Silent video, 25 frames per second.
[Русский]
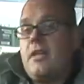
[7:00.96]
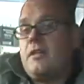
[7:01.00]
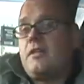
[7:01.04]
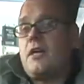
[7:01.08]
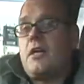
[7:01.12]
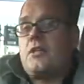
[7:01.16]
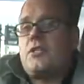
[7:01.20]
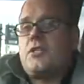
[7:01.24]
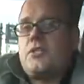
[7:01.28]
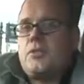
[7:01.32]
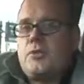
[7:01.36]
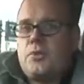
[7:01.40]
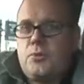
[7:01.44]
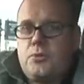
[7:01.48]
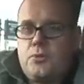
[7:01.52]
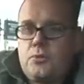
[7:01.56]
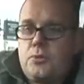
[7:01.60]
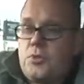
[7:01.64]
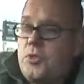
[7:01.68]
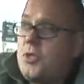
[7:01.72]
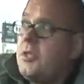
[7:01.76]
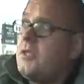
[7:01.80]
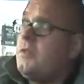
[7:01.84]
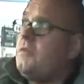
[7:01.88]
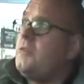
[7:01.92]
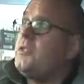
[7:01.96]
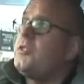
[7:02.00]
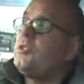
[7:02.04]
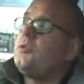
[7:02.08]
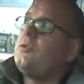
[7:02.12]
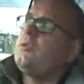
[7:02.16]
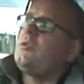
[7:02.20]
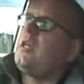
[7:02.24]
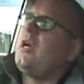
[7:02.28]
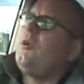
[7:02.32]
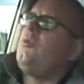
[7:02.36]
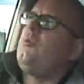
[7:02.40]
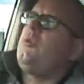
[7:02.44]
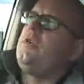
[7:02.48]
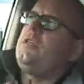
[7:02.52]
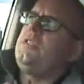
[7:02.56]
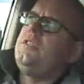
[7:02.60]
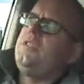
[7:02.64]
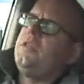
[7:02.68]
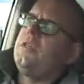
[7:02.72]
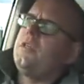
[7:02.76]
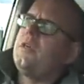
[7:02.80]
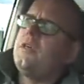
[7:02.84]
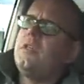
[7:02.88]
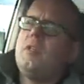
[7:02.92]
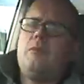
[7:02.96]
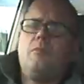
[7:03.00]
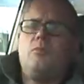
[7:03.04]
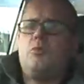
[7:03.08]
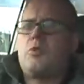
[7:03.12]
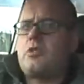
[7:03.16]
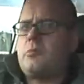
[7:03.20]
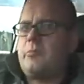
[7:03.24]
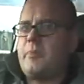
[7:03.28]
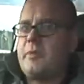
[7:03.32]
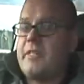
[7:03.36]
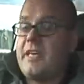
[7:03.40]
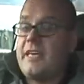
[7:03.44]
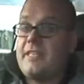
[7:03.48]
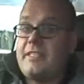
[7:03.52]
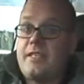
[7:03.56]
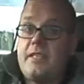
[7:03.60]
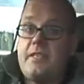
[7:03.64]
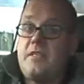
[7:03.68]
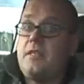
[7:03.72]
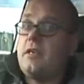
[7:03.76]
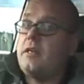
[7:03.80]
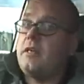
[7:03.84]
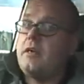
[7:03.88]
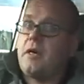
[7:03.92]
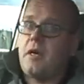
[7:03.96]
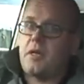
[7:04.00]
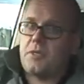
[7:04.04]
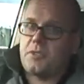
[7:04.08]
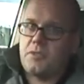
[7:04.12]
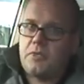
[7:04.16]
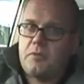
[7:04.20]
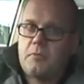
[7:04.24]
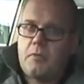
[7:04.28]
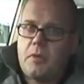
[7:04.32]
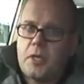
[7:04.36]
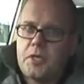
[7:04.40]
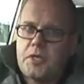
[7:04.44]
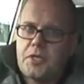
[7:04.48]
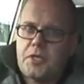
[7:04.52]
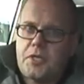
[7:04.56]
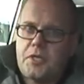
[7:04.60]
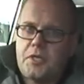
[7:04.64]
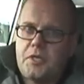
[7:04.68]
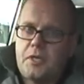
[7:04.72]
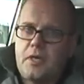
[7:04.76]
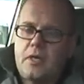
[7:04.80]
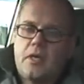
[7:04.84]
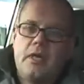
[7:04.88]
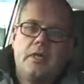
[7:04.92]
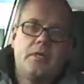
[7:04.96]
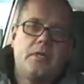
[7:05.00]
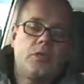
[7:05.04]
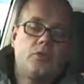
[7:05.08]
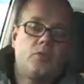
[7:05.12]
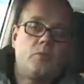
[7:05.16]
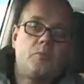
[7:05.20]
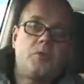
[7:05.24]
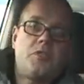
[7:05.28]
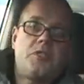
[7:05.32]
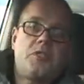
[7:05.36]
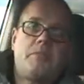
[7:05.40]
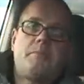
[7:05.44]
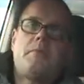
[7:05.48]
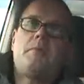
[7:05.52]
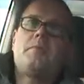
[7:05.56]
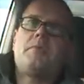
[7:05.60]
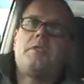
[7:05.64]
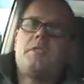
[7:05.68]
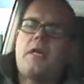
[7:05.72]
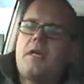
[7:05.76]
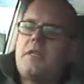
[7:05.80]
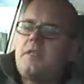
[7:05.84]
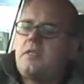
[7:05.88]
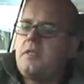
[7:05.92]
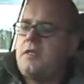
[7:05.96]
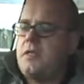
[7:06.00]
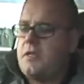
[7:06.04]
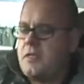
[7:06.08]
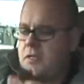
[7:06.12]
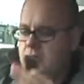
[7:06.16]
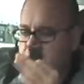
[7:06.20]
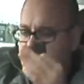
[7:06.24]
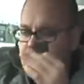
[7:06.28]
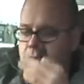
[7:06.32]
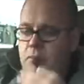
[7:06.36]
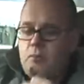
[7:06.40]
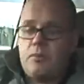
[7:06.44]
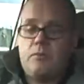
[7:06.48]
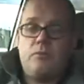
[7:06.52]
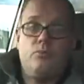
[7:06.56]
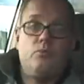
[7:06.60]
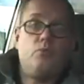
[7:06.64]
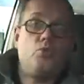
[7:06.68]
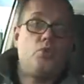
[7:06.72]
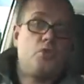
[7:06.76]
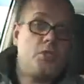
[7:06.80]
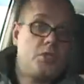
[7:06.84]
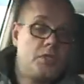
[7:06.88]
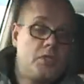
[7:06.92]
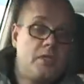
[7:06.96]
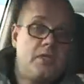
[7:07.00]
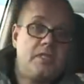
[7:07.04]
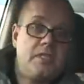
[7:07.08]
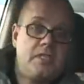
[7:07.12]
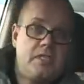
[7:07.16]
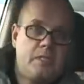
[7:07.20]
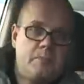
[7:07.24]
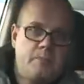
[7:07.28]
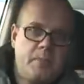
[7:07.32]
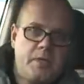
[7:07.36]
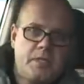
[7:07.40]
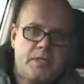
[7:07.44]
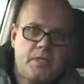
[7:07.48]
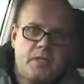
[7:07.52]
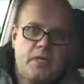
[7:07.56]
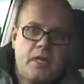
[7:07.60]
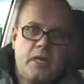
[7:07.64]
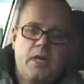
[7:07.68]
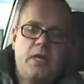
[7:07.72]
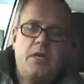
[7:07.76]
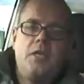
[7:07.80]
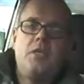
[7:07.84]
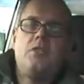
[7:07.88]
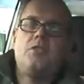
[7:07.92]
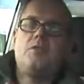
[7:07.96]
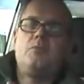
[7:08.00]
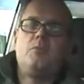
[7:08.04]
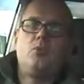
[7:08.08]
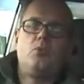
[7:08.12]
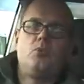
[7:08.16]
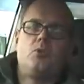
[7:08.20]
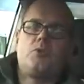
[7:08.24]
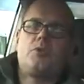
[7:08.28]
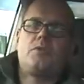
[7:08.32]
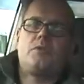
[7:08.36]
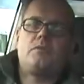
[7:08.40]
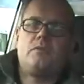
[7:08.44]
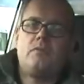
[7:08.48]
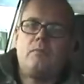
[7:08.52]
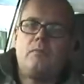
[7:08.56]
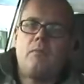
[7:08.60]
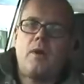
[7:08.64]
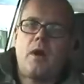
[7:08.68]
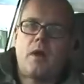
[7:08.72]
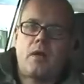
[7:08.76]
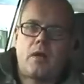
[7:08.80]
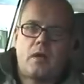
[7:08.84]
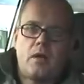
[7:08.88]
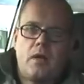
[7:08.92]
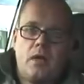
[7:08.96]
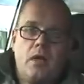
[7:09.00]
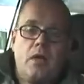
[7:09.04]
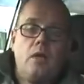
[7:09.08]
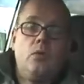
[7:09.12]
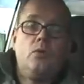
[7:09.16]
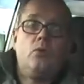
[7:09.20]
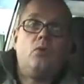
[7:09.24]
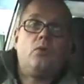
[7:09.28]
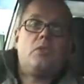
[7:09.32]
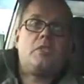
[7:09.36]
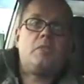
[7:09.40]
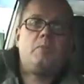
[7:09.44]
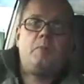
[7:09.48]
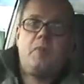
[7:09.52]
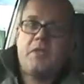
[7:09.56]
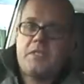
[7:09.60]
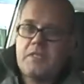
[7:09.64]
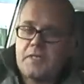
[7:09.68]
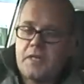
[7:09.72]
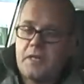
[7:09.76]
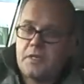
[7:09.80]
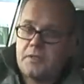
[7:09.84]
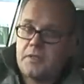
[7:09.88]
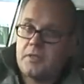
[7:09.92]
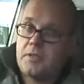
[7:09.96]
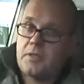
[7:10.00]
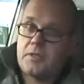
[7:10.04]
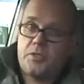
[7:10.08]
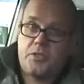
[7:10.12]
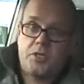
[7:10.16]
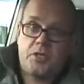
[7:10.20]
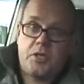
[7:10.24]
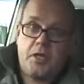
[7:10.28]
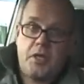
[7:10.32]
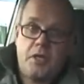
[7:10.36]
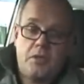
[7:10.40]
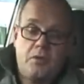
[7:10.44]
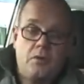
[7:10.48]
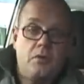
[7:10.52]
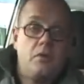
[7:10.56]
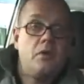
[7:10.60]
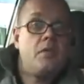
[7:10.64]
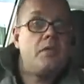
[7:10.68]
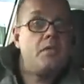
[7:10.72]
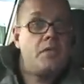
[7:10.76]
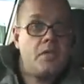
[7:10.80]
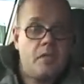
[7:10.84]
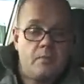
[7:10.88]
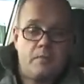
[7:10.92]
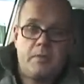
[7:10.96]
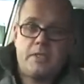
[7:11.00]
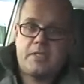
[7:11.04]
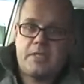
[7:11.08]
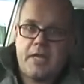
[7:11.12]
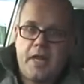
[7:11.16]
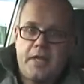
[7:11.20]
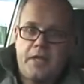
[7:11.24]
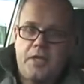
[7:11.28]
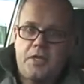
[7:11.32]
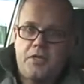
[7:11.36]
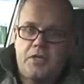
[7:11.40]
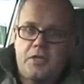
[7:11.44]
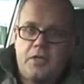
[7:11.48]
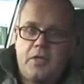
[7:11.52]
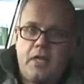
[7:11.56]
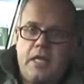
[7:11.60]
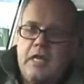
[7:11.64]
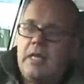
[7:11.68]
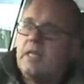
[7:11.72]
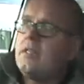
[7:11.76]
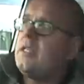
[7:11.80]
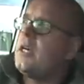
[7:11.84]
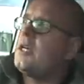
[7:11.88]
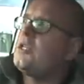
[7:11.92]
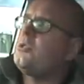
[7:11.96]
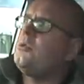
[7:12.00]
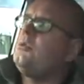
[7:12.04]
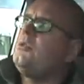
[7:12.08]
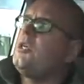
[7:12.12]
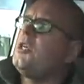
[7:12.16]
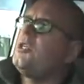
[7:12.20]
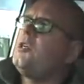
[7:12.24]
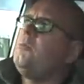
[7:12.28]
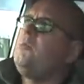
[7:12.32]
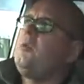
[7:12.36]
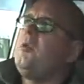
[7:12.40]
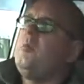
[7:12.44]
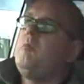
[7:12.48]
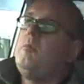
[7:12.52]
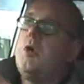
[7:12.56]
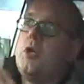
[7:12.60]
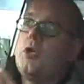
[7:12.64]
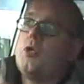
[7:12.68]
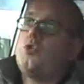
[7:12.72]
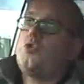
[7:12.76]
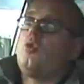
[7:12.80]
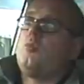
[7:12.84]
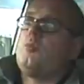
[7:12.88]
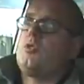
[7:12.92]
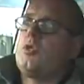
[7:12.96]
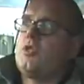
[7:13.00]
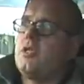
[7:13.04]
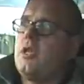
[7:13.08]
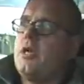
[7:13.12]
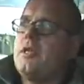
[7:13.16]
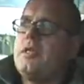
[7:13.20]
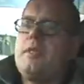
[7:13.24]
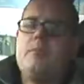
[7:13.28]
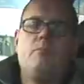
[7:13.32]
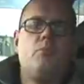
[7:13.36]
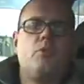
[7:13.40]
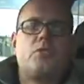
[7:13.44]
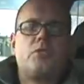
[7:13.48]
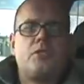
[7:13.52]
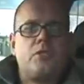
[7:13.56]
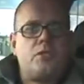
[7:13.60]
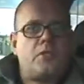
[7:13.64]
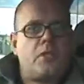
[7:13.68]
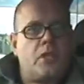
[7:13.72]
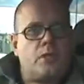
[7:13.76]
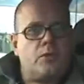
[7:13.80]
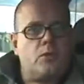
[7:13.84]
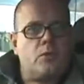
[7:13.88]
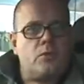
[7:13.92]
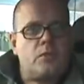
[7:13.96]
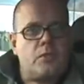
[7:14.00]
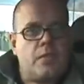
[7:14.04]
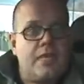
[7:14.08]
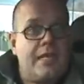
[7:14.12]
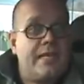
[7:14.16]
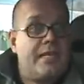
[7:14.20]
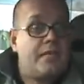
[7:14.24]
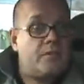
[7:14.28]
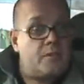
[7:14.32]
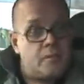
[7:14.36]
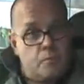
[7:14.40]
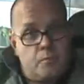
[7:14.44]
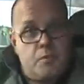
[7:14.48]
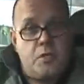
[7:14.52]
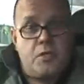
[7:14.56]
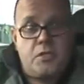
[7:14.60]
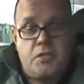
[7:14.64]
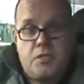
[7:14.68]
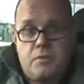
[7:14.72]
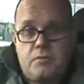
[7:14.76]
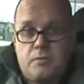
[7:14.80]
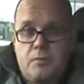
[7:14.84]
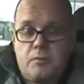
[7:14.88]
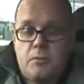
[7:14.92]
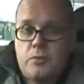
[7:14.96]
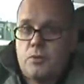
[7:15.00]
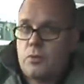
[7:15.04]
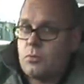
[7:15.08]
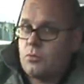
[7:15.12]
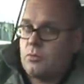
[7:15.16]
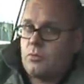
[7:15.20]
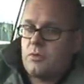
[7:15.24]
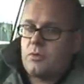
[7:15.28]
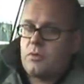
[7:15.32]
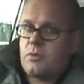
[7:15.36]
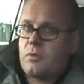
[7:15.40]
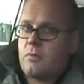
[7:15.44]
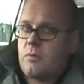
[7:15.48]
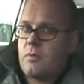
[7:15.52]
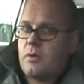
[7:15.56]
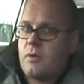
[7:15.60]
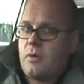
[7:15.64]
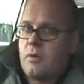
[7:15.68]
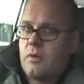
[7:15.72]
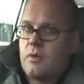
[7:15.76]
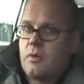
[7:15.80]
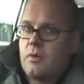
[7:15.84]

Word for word: Также стоит учитывать, что такое зеркало может подойти не каждой машине. На том же самом сайте есть довольно внушительный список из множества марок, но список этот, к сожалению, не бесконечен, так что даже при большом желании можно столкнуться с объективными трудностями.